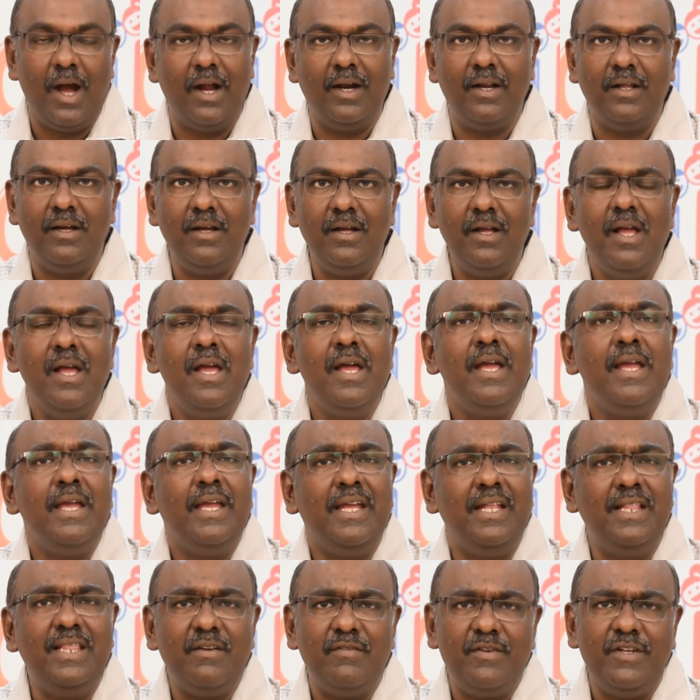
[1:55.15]
ஆனால்
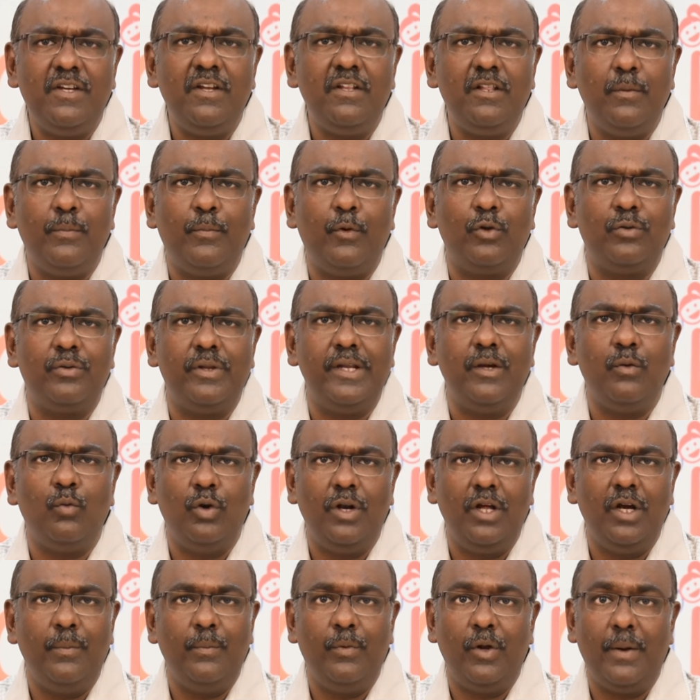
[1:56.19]
இந்த விஷயத்தை பொறுத்த வரைக்கும்
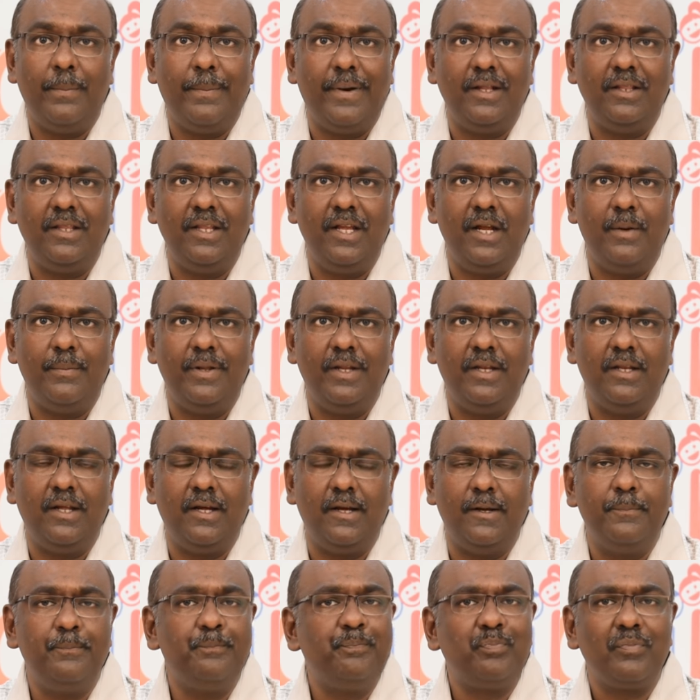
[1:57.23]
உலகம் பூரா பார்த்தீங்க
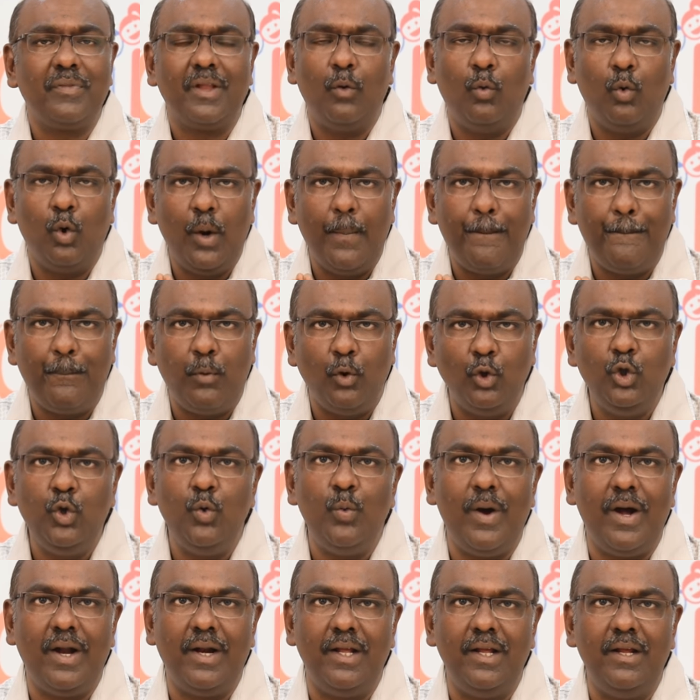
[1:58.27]
அப்படின்னா ஒரு
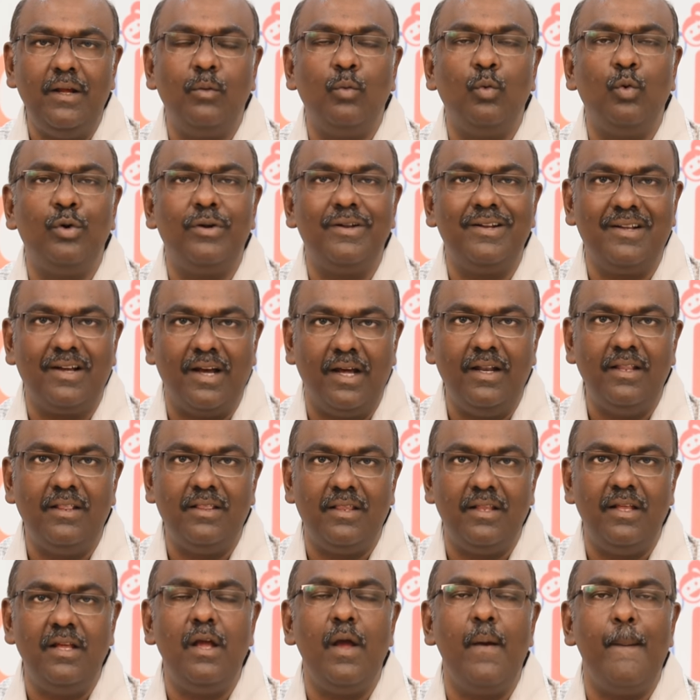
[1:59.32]
பொதுவான ஒரு
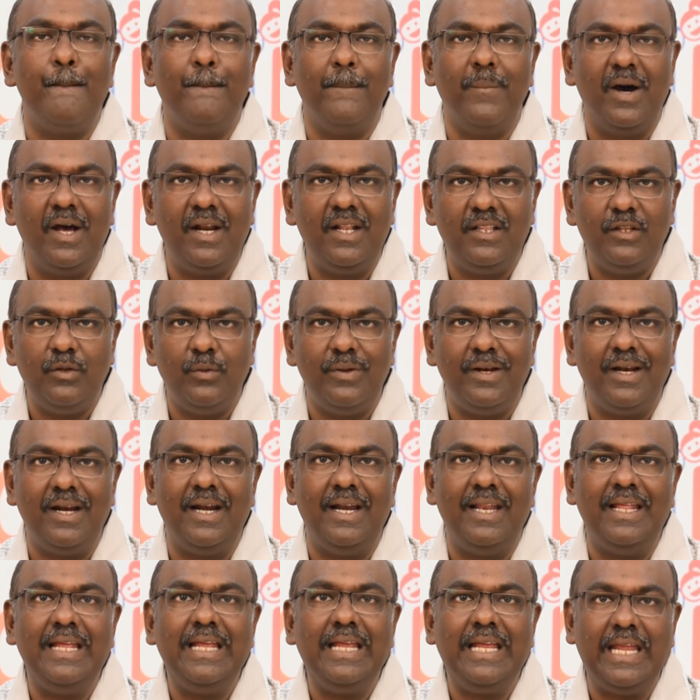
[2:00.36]
கருத்து மருத்துவர்களிடையே